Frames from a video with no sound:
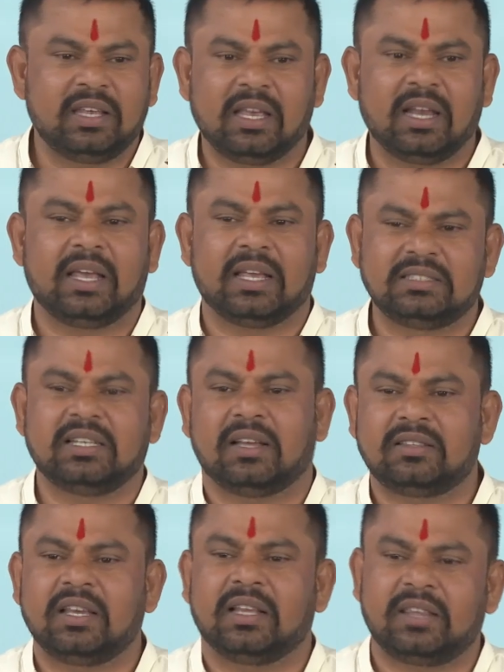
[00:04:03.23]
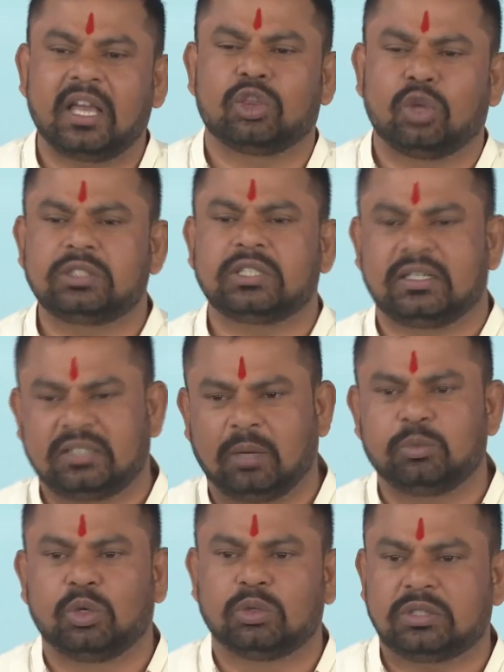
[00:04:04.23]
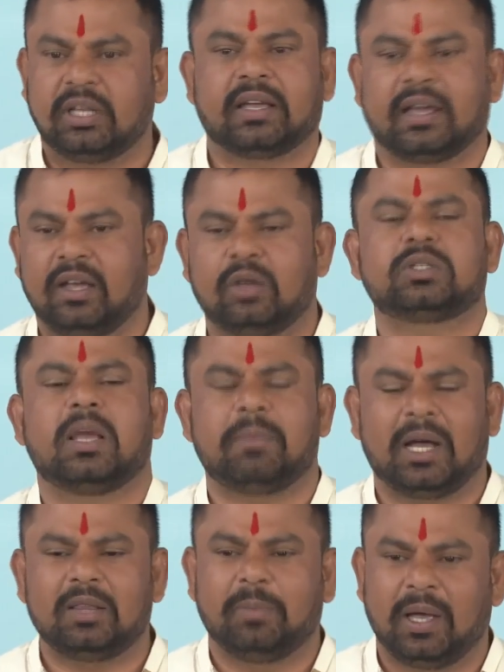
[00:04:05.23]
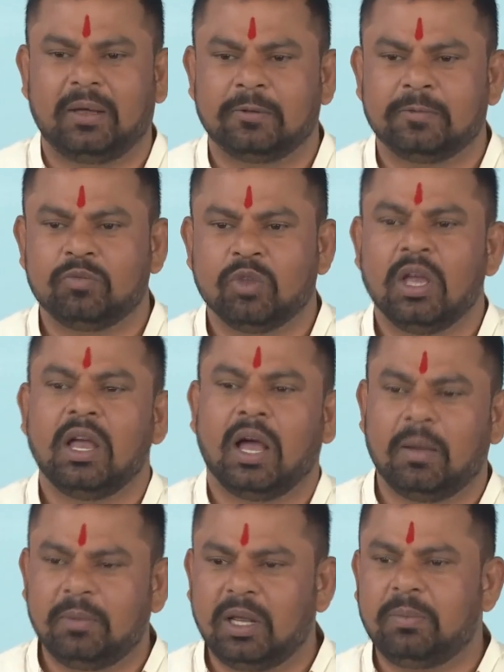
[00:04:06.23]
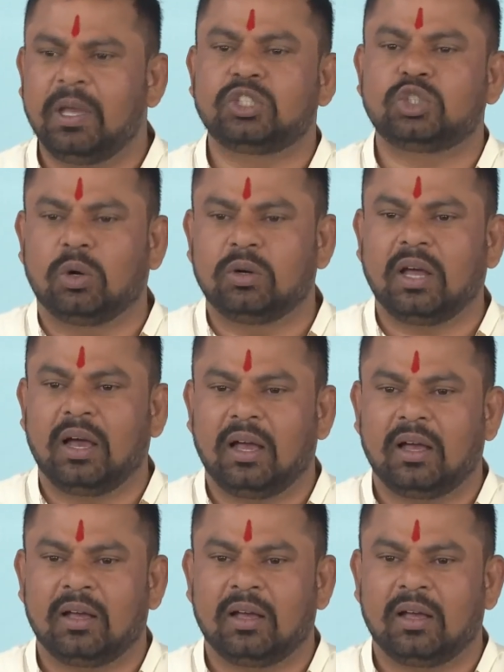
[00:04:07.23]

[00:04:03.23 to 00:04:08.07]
नहीं की लेकिन जाते जाते एक दो चार शब्द उसने कहे उसके बाद में हमने भी एक छोटा